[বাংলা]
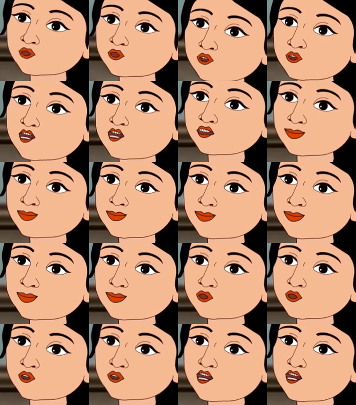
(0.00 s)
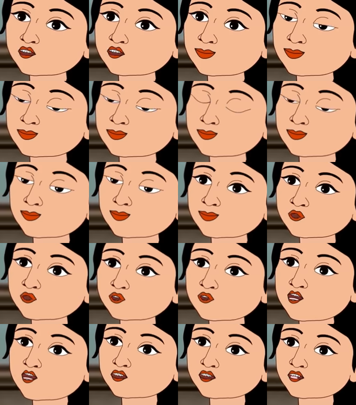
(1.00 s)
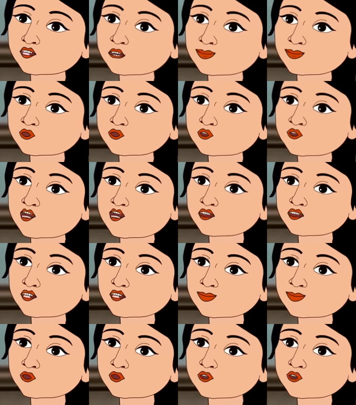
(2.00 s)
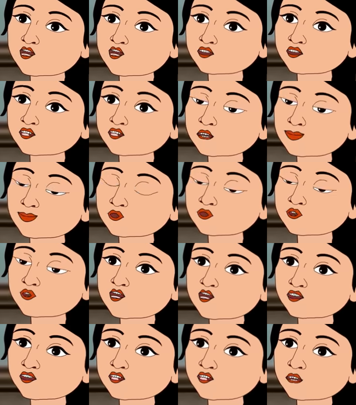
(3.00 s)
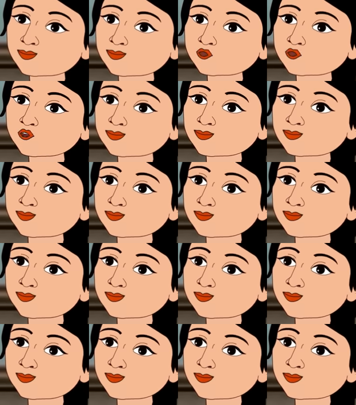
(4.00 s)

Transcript: মা ও মা তোমরা আবার সকাল সকাল ঝগড়া শুরু করেছো কেন